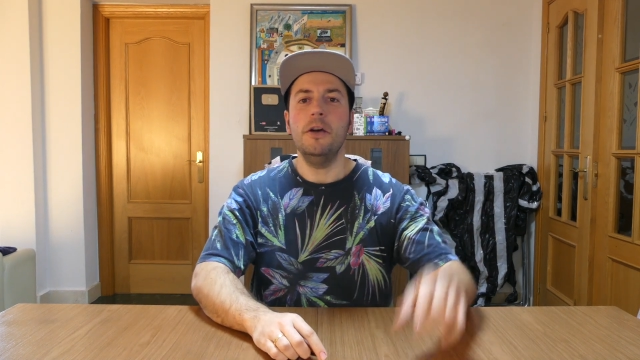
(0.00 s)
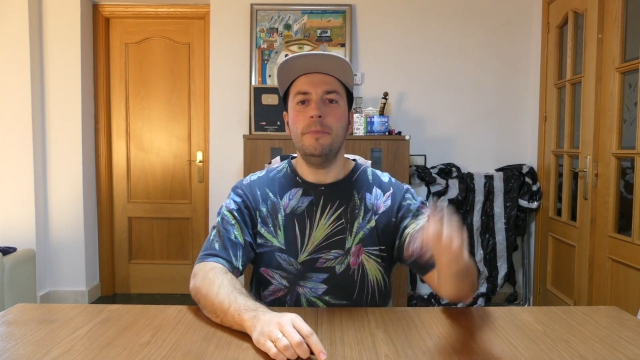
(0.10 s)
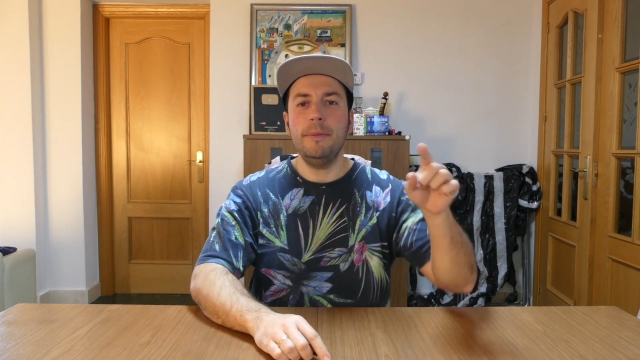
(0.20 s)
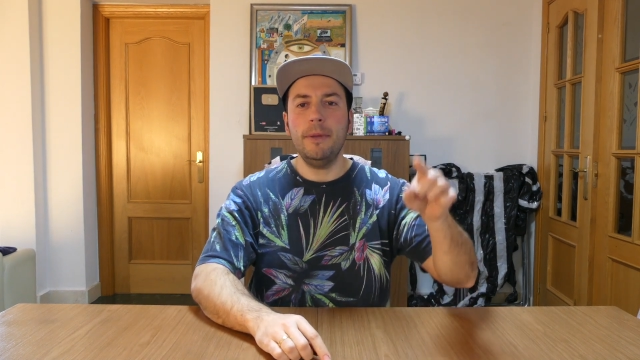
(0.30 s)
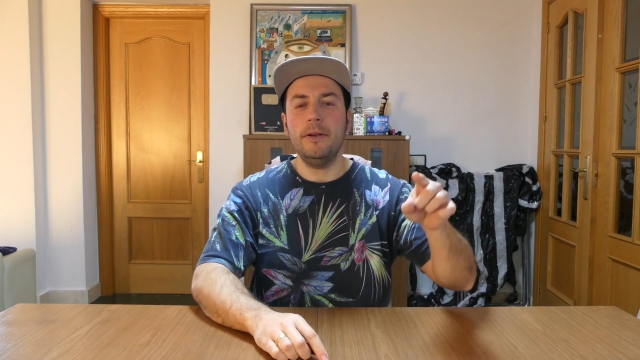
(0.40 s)
Lo
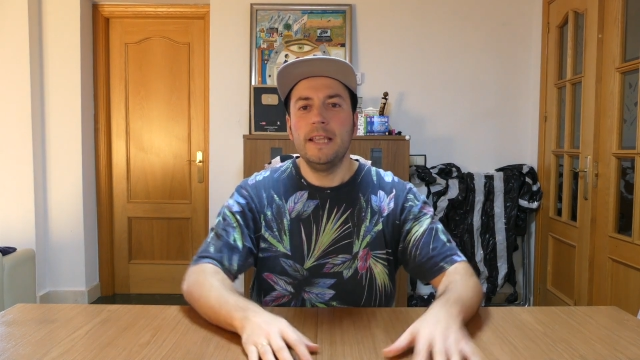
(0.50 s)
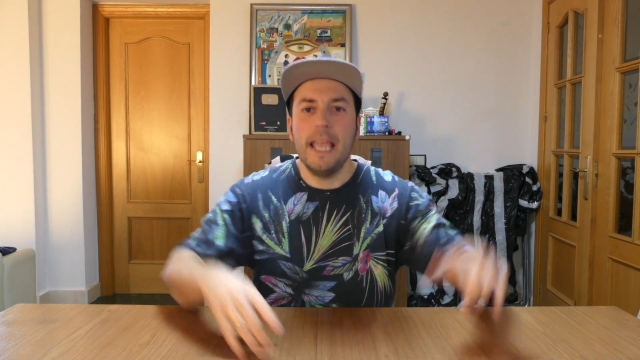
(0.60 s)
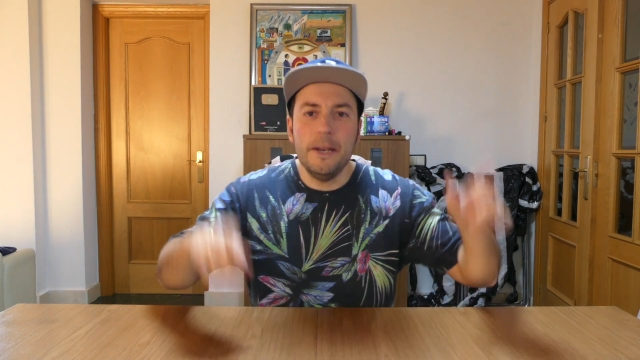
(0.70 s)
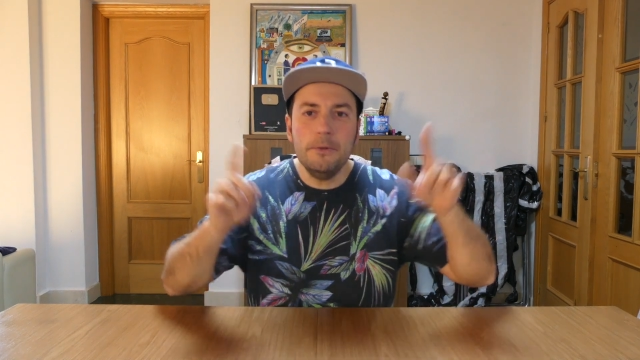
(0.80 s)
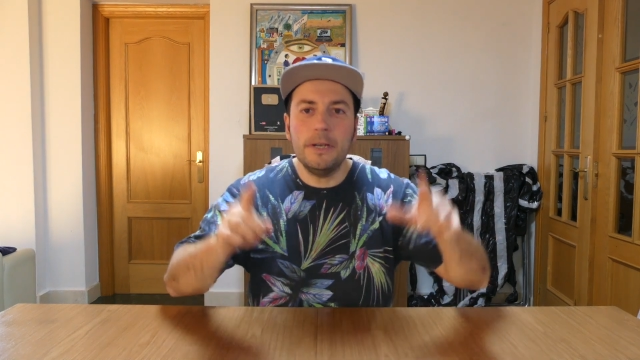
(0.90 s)
primero
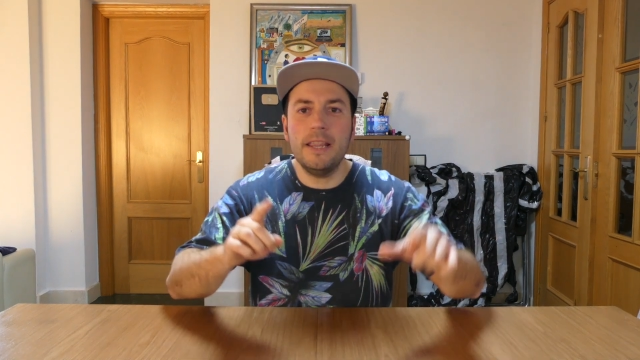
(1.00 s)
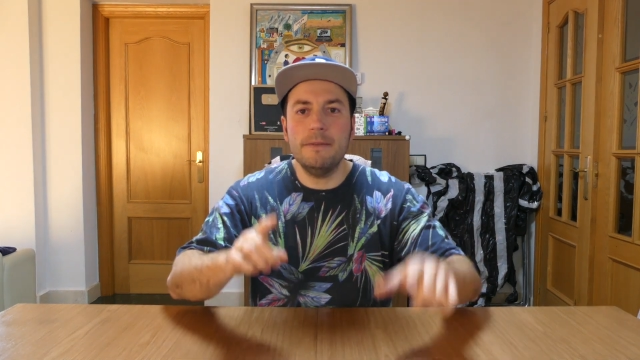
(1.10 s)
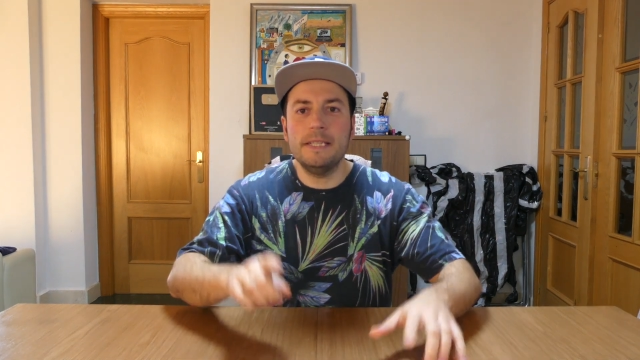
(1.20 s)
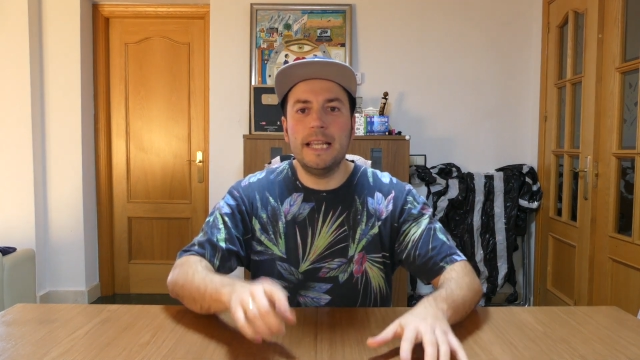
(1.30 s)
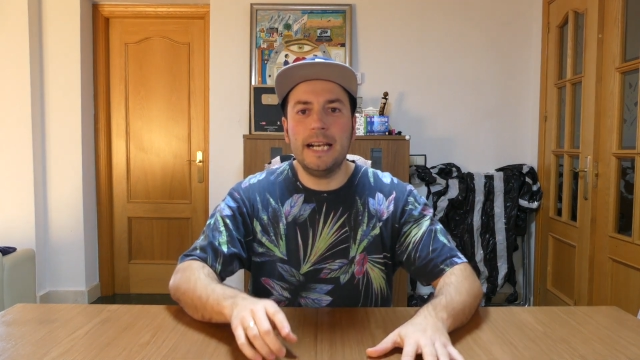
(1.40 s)
que nunca
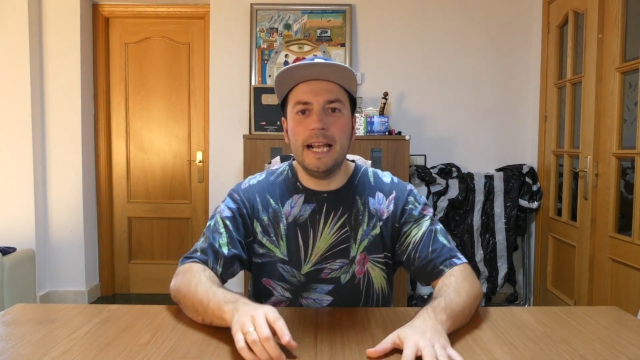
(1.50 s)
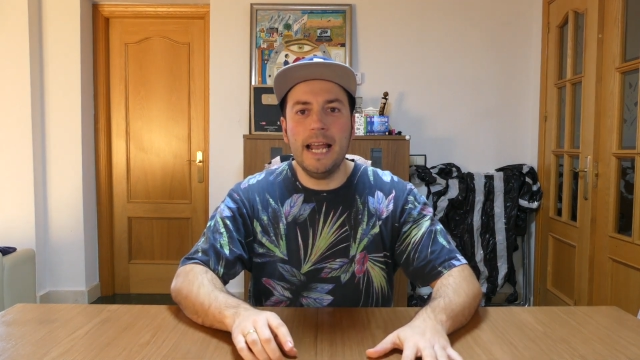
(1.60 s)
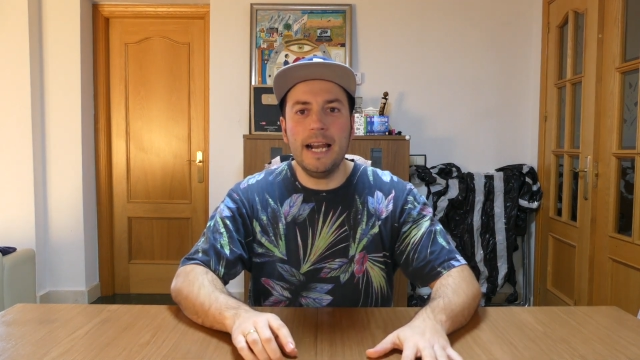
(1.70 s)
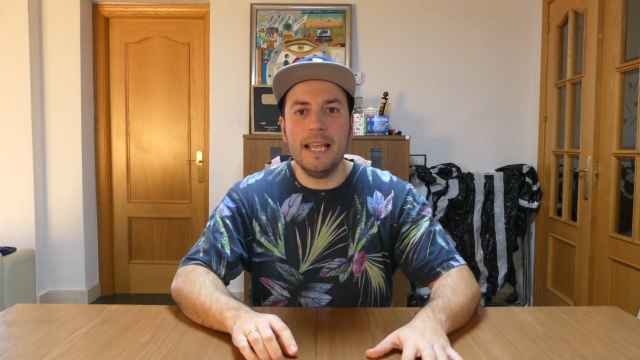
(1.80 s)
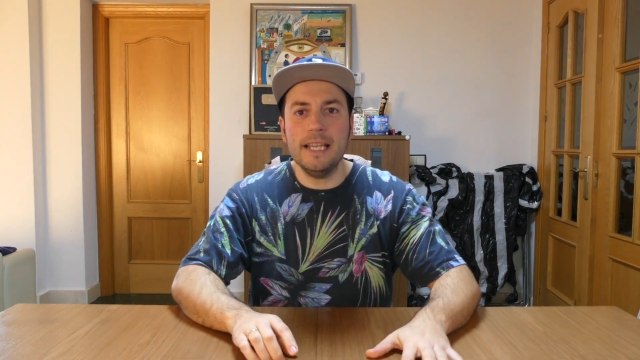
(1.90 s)
debes de
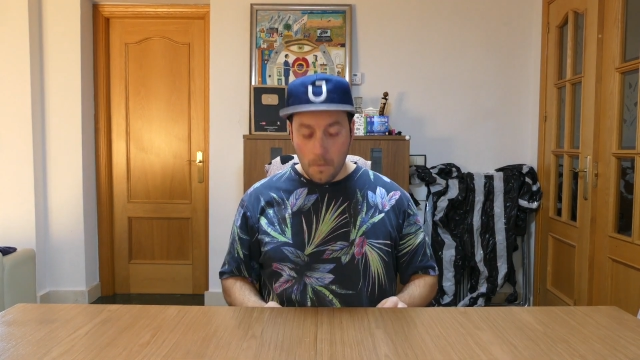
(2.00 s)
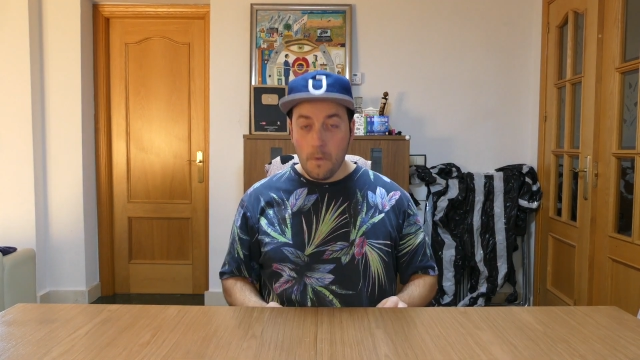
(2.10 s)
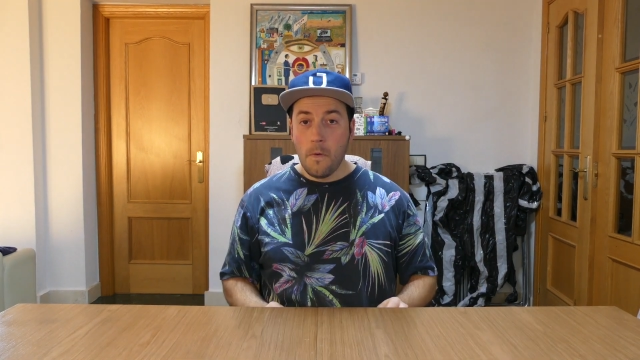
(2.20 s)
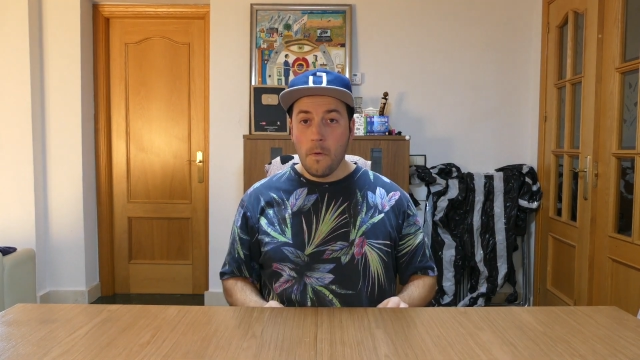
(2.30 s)
regalar es...